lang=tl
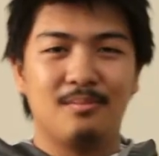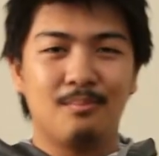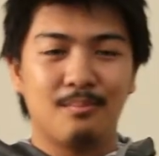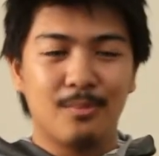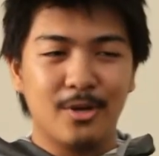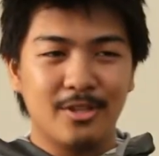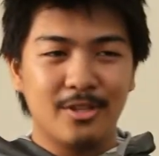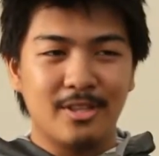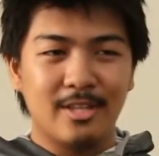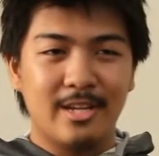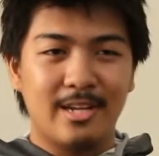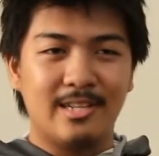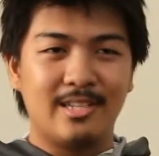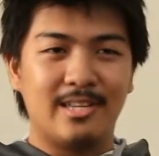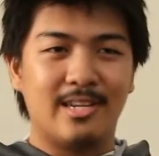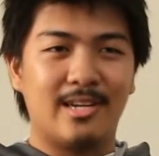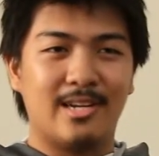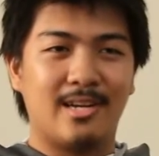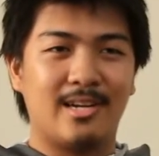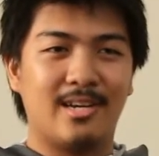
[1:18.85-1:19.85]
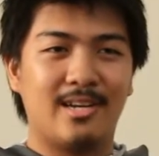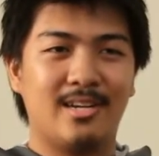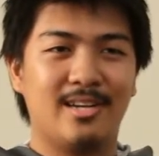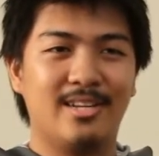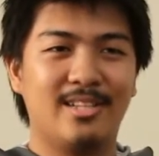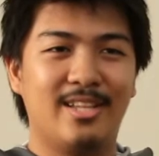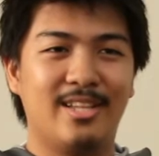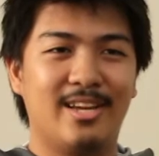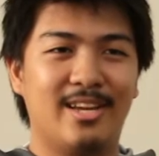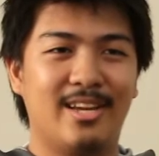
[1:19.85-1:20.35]
birthday niya,
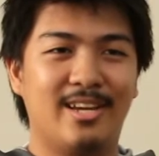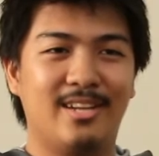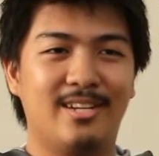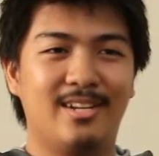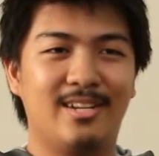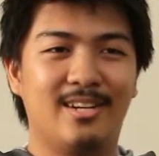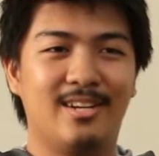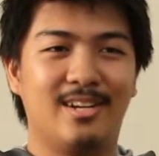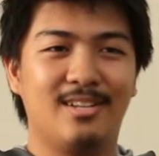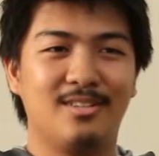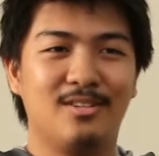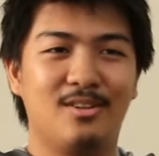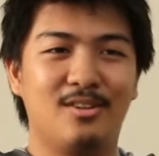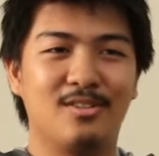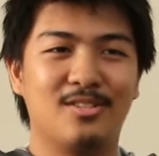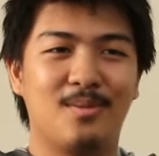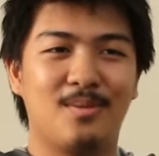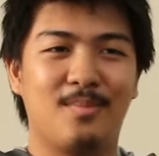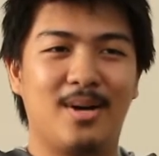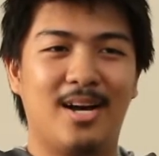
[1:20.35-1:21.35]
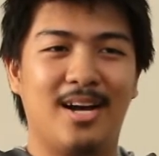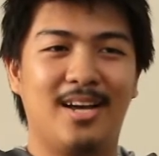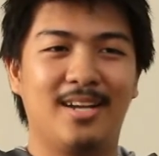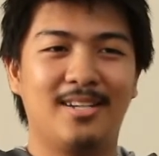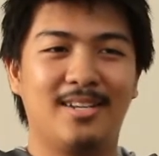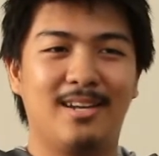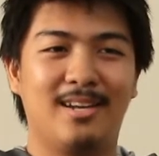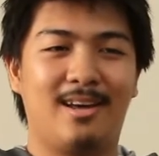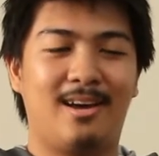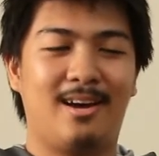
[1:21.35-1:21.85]
and then nandun ako sa
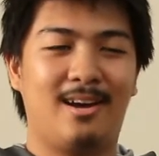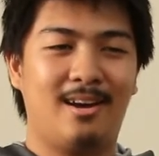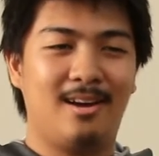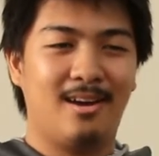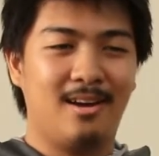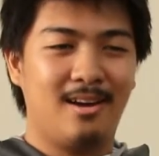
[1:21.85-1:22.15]
bahay nila.